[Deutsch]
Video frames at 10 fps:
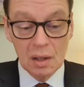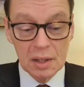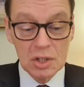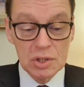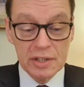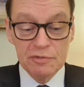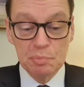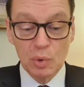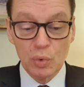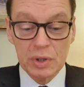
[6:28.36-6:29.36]
Ich
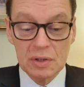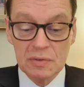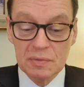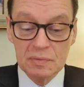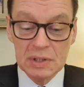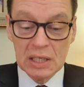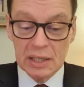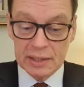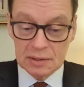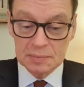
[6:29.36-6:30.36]
schlief beruhigt wieder
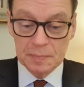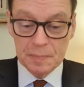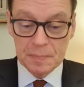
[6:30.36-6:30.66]
ein.